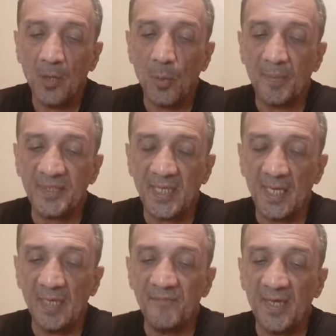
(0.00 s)

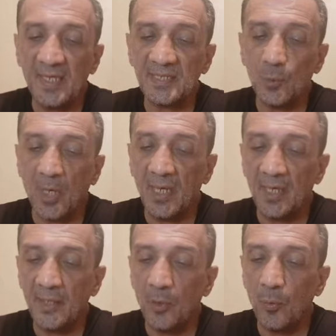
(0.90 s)
وبالتالي فإن
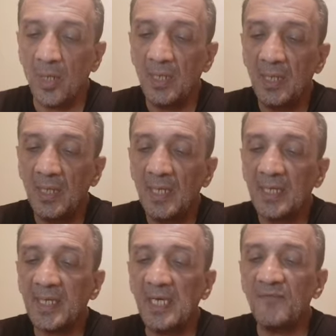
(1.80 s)
سؤالنا هو
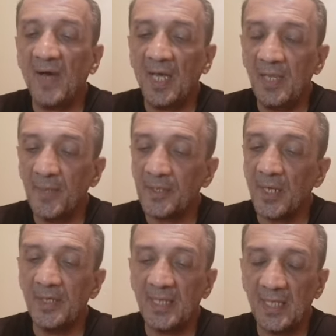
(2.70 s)
كيف علمت
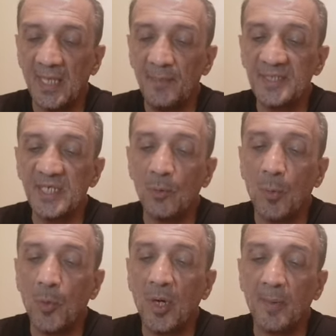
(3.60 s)
قناة ال بي سي
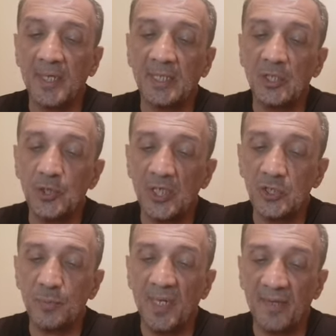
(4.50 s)
ومخابرات
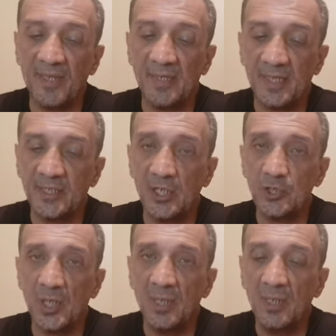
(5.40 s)
الجيش بهذه
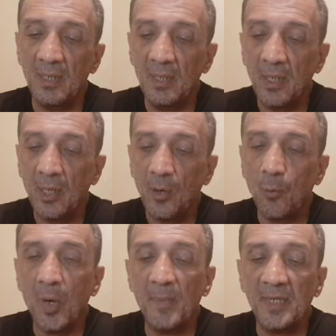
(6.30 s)
النتيجة
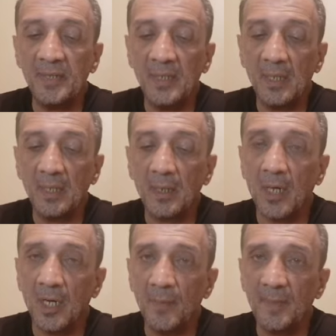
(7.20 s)
ومن
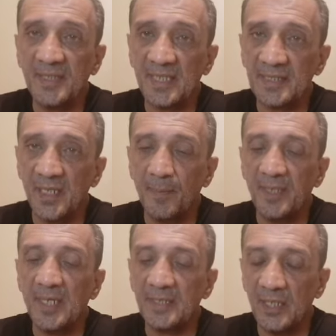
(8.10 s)
قام بتسريب
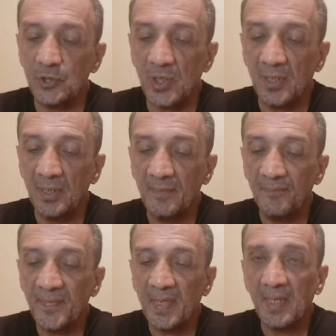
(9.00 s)
النتيجة
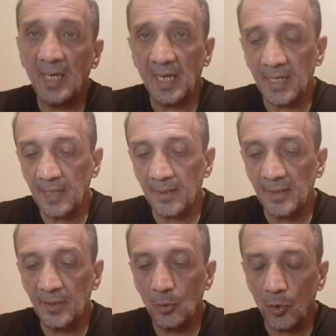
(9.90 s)

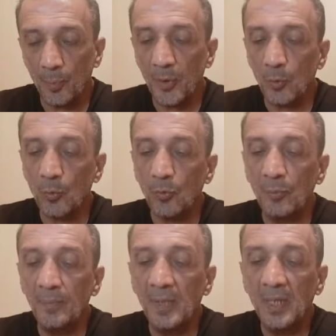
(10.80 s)
أخيرا
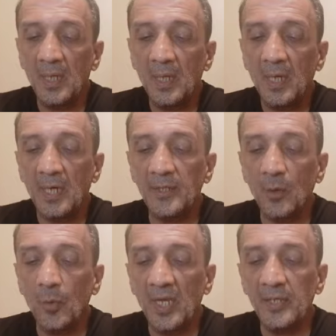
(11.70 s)
أخبركم
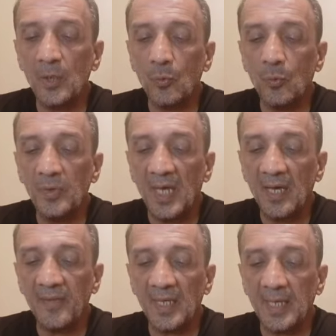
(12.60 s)
أنه لن يكون
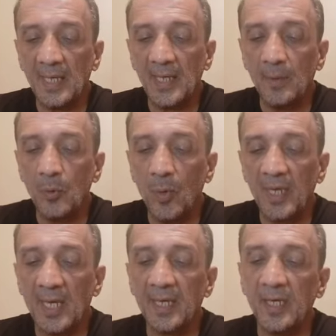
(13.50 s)
هذا الكلام هو
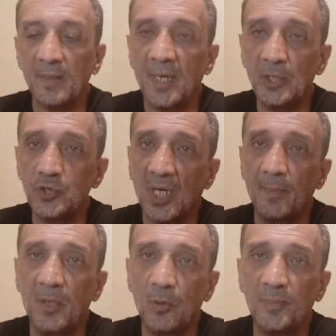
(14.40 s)
الأخير مع
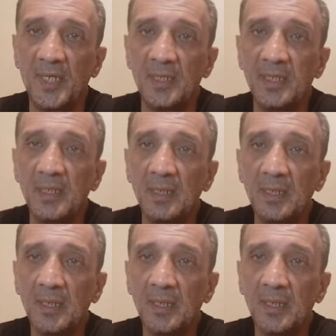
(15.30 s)
الشعب اللبناني